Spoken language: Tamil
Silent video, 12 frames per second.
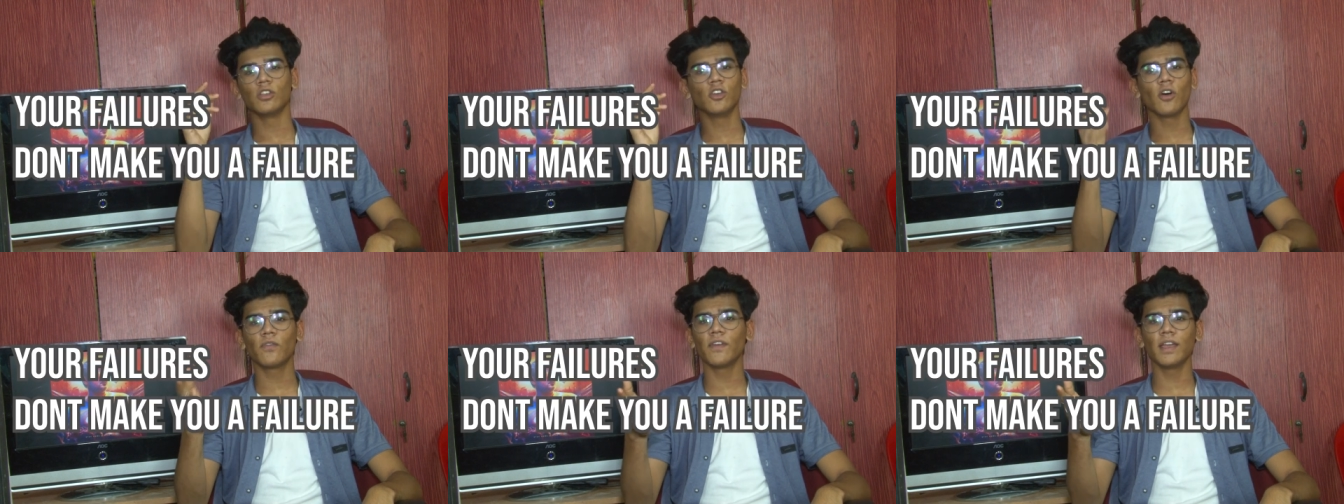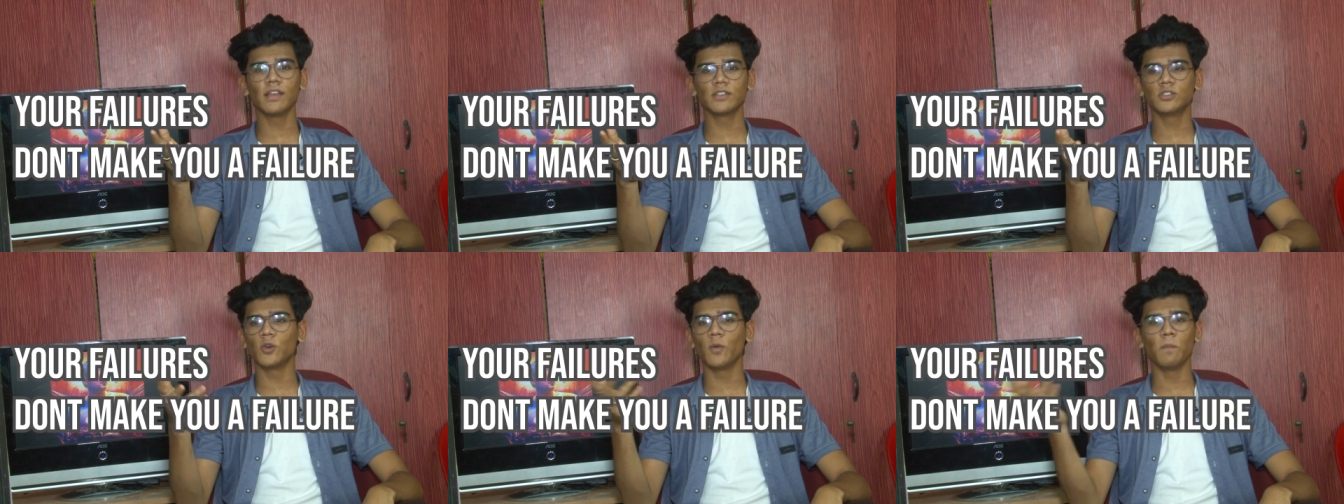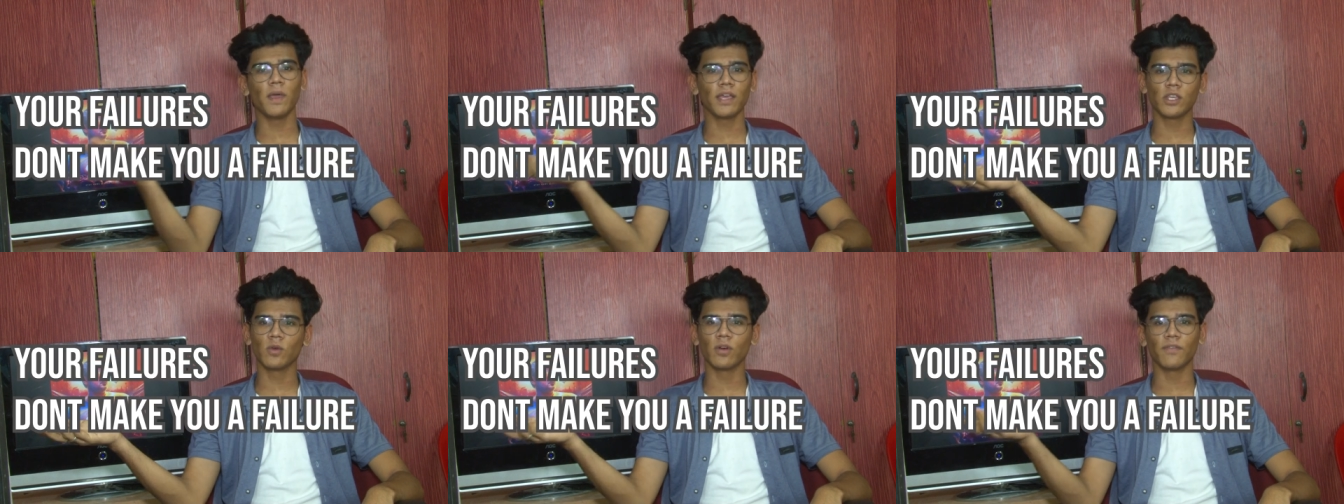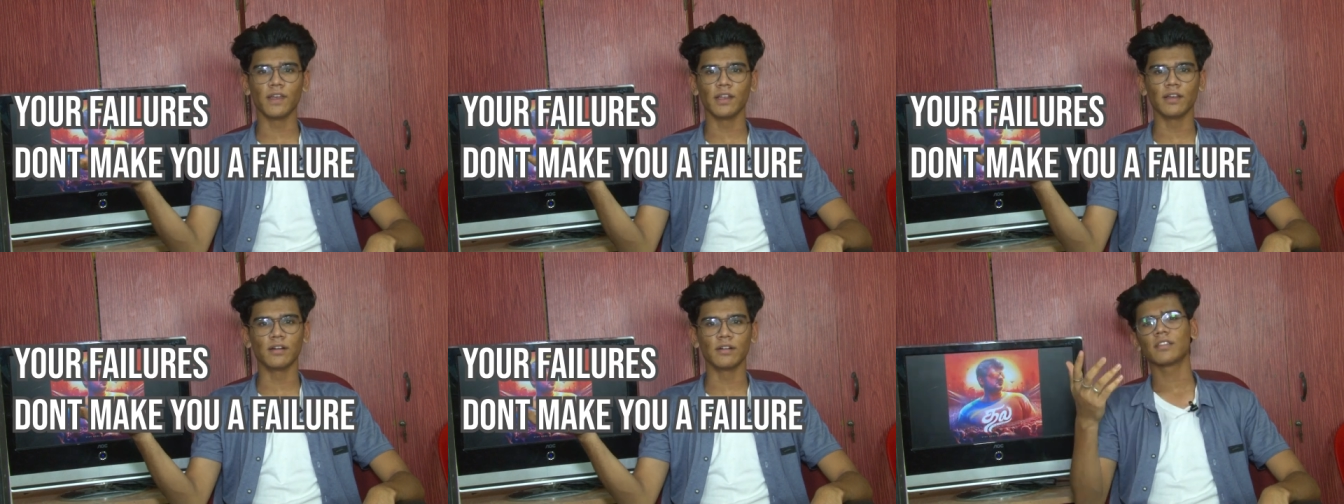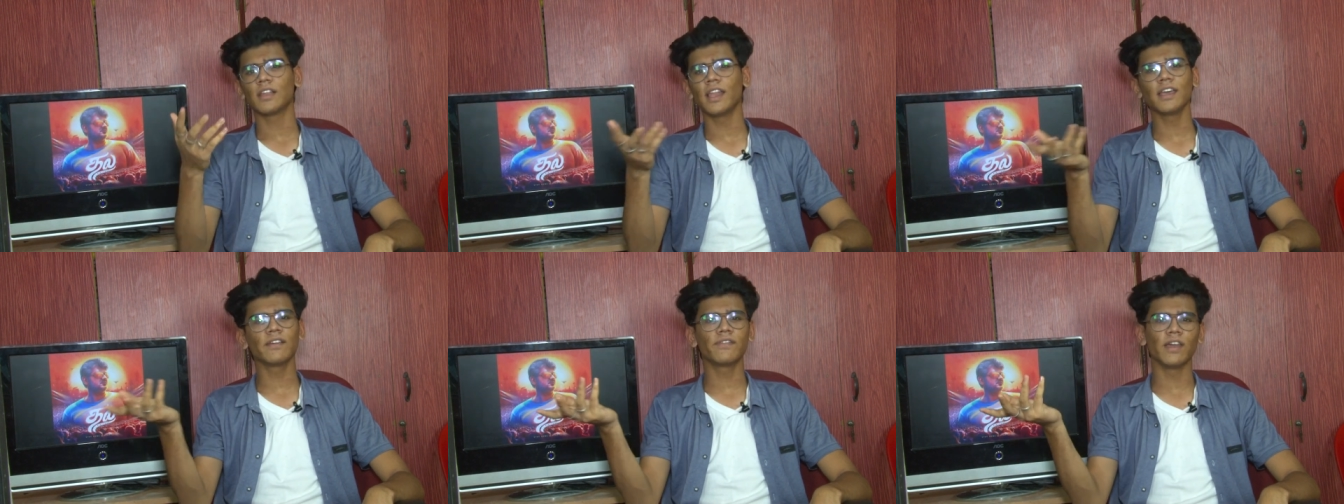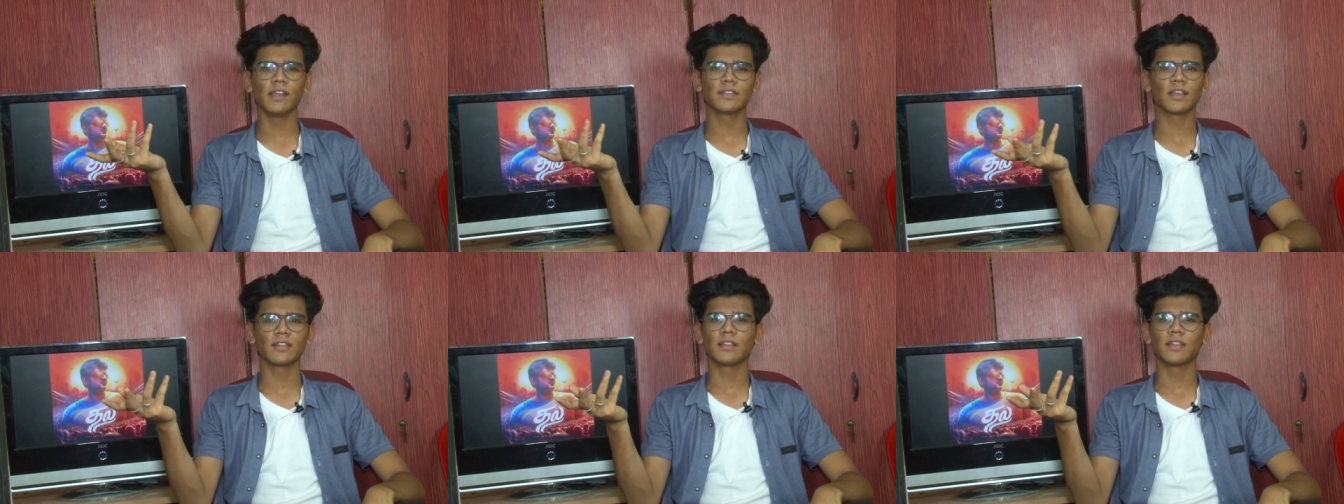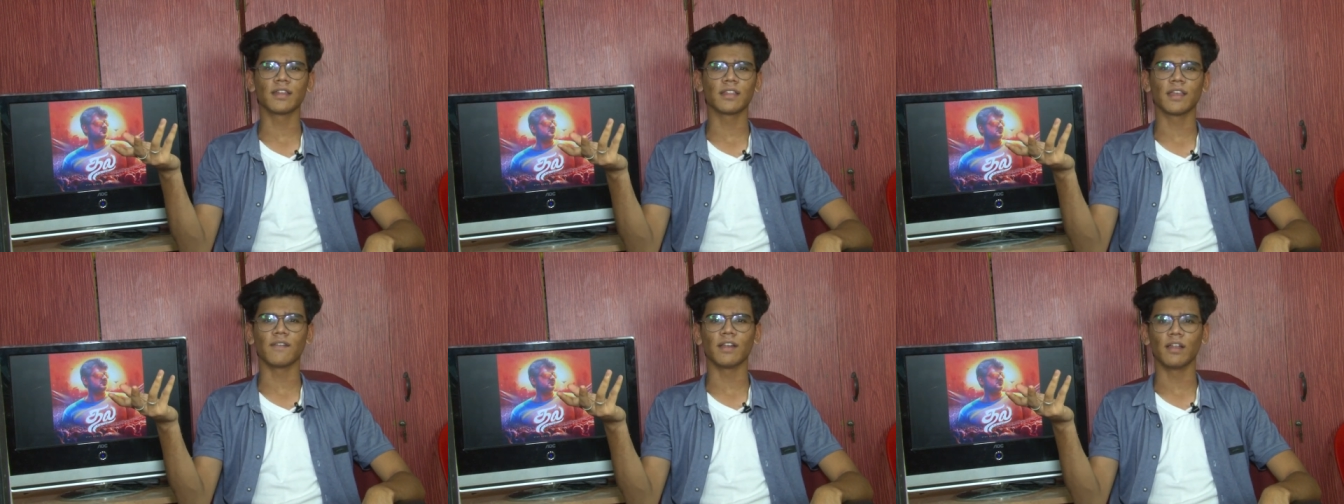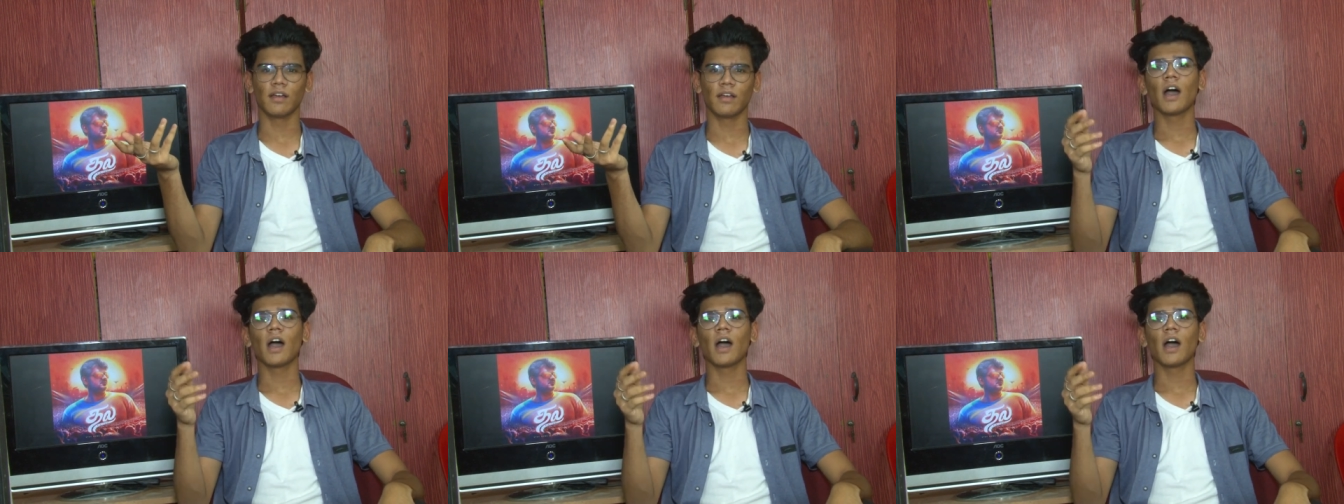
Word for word: யோர் ஃபெயிலியர்ஸ் டோன்ட் மேக் யூ அ ஃபெயிலியர் தலைக்கு ஃபெயிலியர்ஸ் கற்றுத்தர தேவையில்ல